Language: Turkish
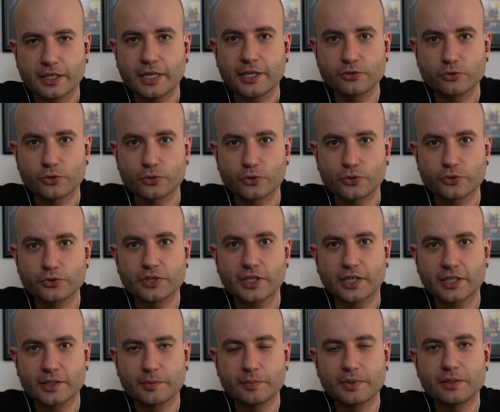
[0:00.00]
Endodonti
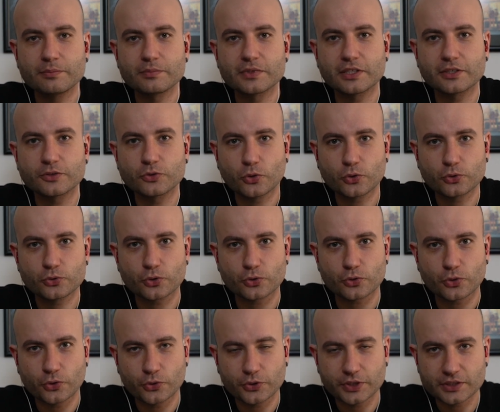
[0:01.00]
Anabilim Dalı Doktor
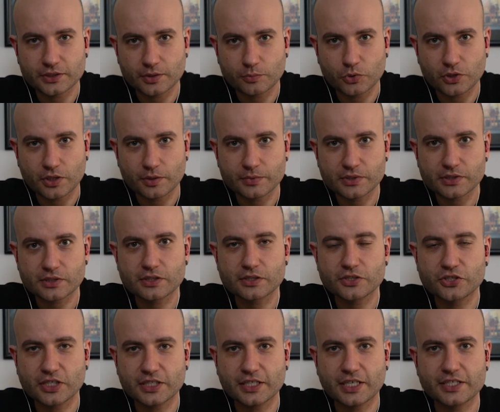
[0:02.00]
Öğretim
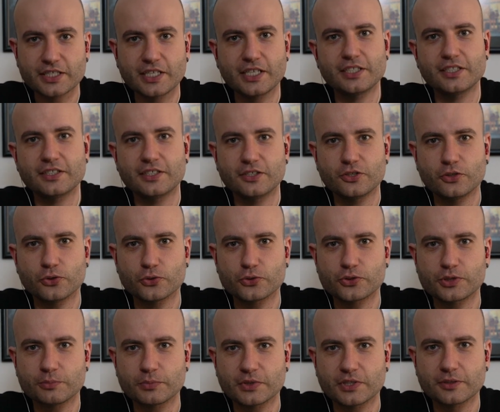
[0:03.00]
Üyemiz Caner Yeğen'i dinliyoruz
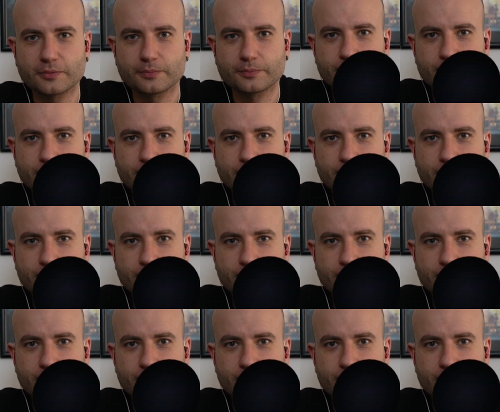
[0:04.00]
şimdi.